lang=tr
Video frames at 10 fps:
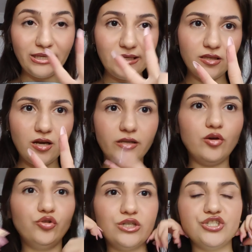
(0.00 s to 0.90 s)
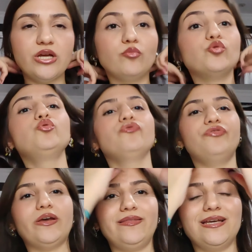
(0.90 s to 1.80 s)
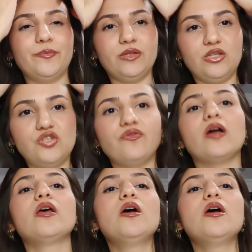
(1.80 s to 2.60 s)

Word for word: İki tane önereceğim uygun fiyatlı kapatıcı var.